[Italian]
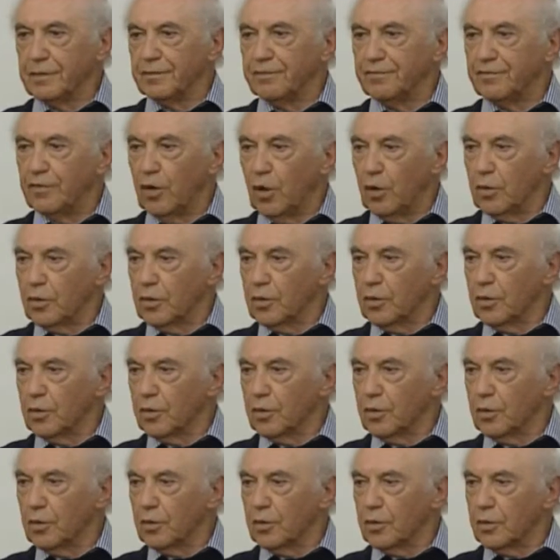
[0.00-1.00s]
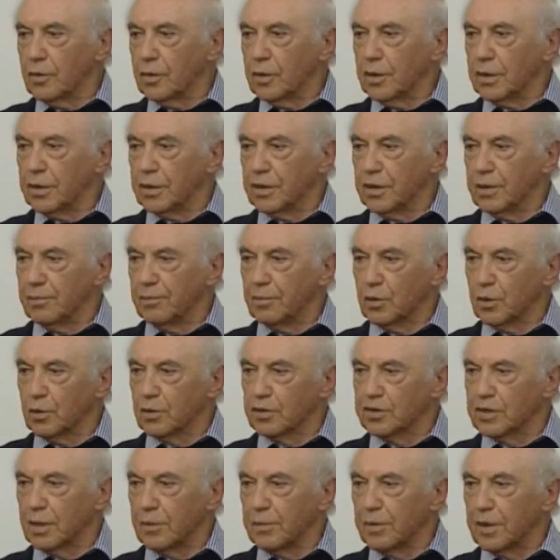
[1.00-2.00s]
vogliono e
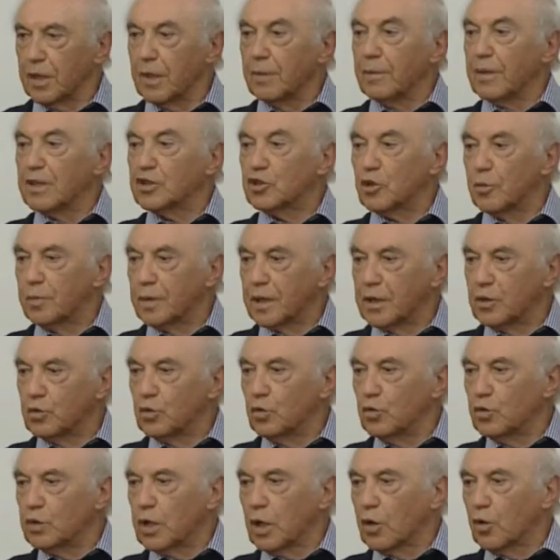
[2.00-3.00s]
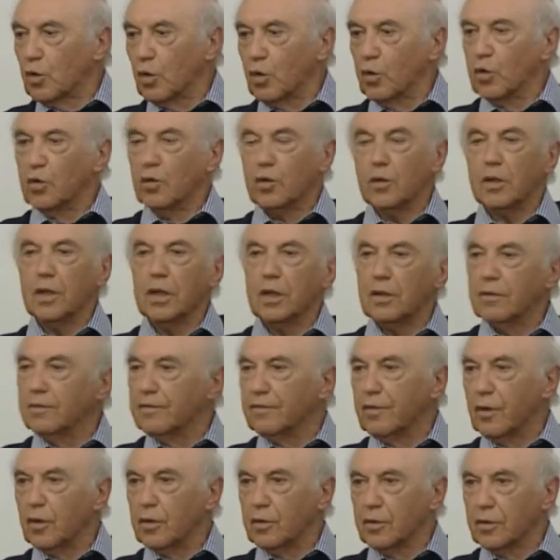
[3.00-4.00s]
debbono sapere, ma soprattutto a coloro che
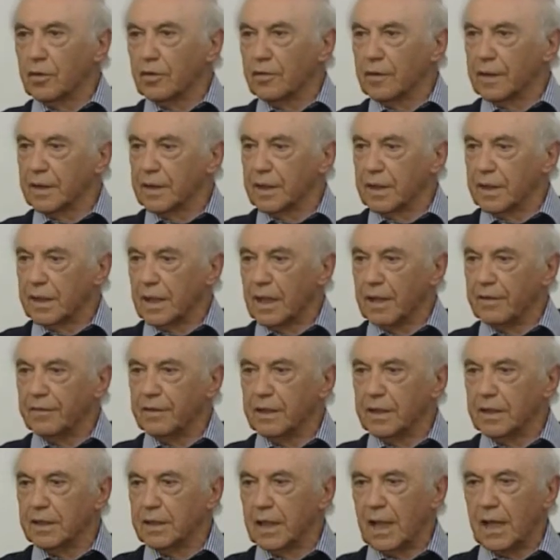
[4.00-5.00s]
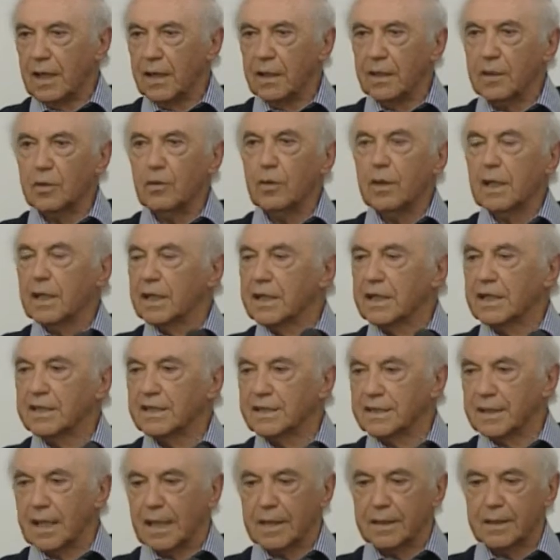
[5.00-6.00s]
non vogliono vedere la verità, quella che è
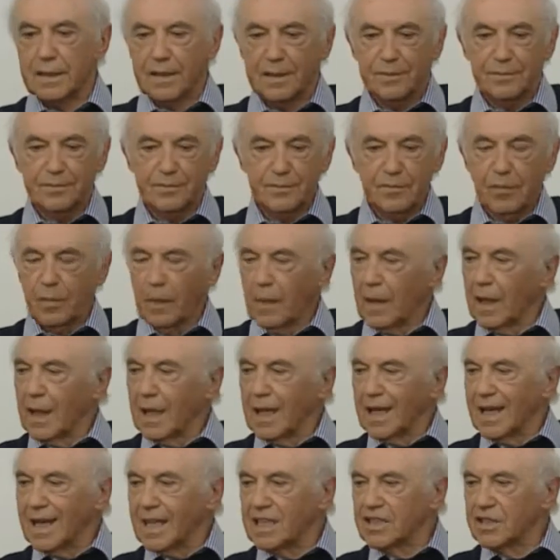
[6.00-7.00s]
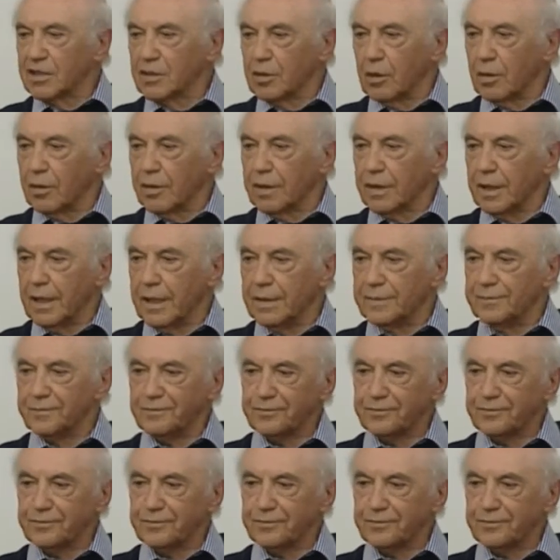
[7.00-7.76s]
stata la storia